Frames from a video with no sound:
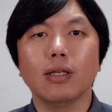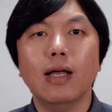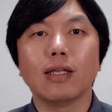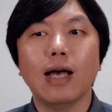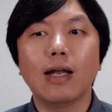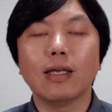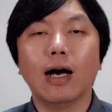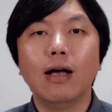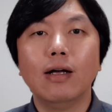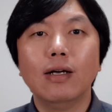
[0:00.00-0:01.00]
大的压力
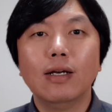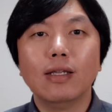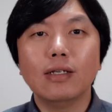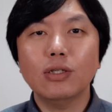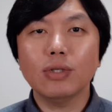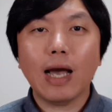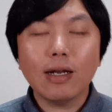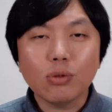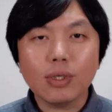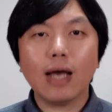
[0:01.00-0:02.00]
啊。那这时候压
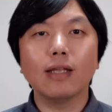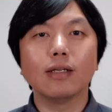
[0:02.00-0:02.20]
力最大的